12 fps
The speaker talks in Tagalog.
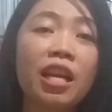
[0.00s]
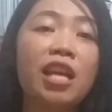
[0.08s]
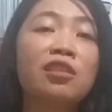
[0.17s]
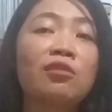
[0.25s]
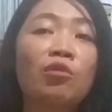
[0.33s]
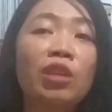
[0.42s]
nga
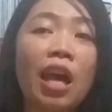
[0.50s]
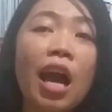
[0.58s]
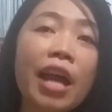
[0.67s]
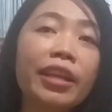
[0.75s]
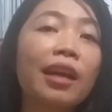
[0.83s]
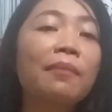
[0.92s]

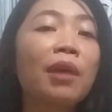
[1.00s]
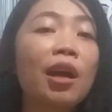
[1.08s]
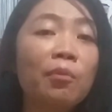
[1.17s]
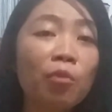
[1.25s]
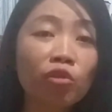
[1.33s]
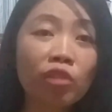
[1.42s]
istoryahan ang mga
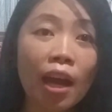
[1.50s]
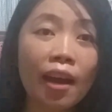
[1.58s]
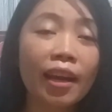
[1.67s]
butang